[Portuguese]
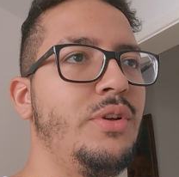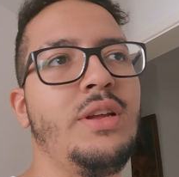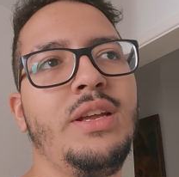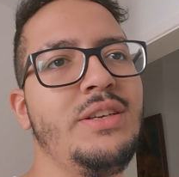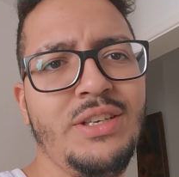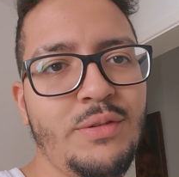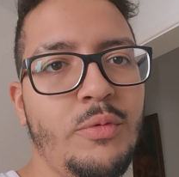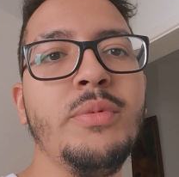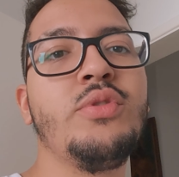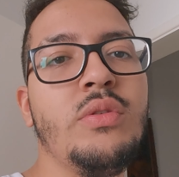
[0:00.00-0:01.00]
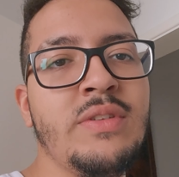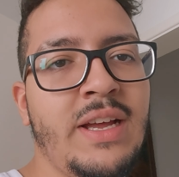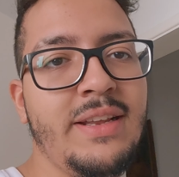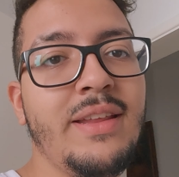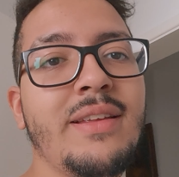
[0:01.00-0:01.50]
Só que a gente começou a
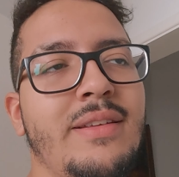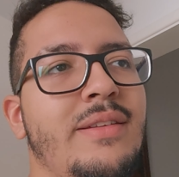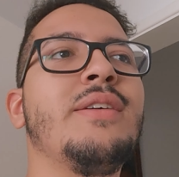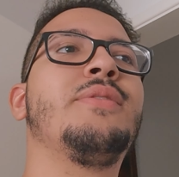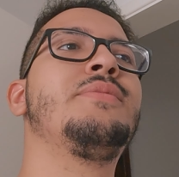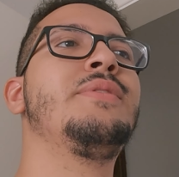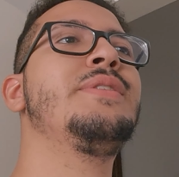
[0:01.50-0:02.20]
usar, né? Então.